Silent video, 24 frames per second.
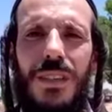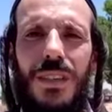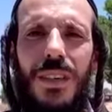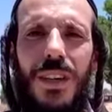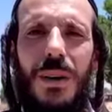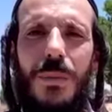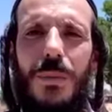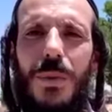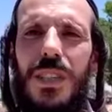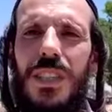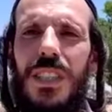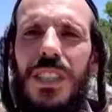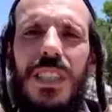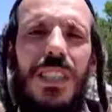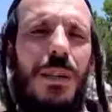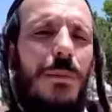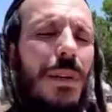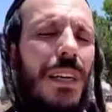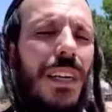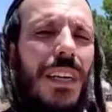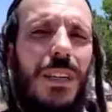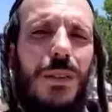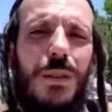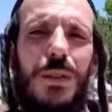Comment j'ai
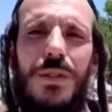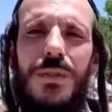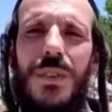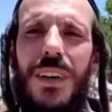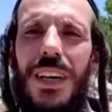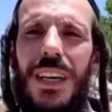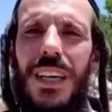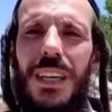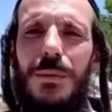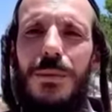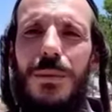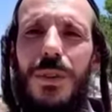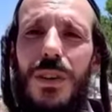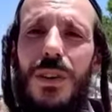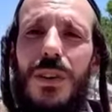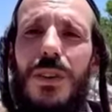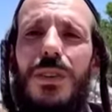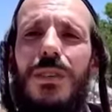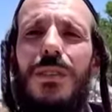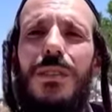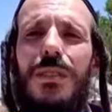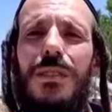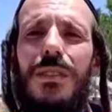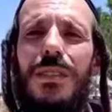jamais écrit de Sfarim
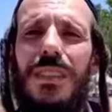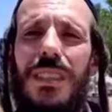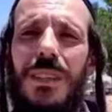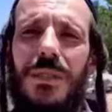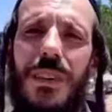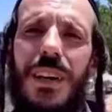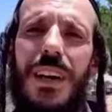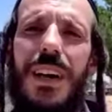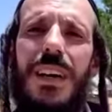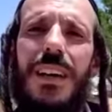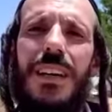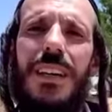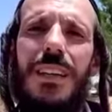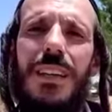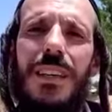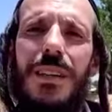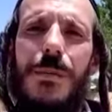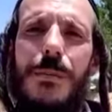Non, c'est vrai.